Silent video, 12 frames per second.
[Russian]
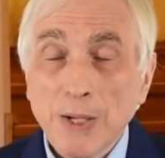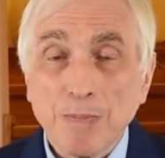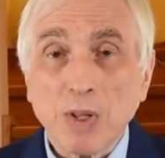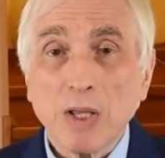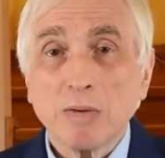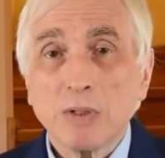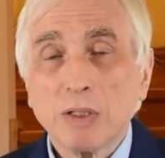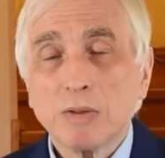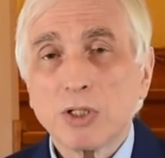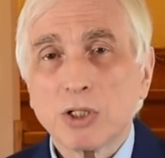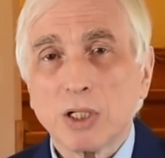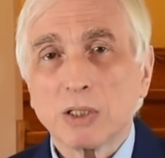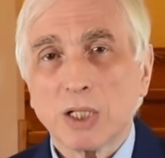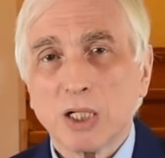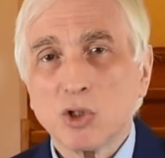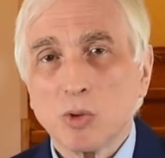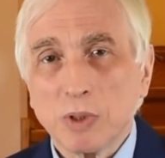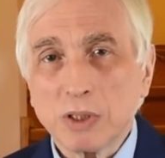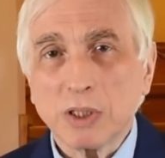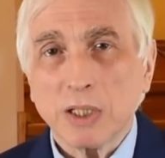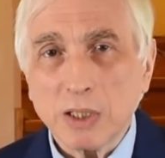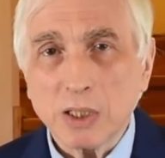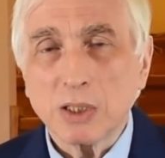И Евгений Иванович рассказывал о состоянии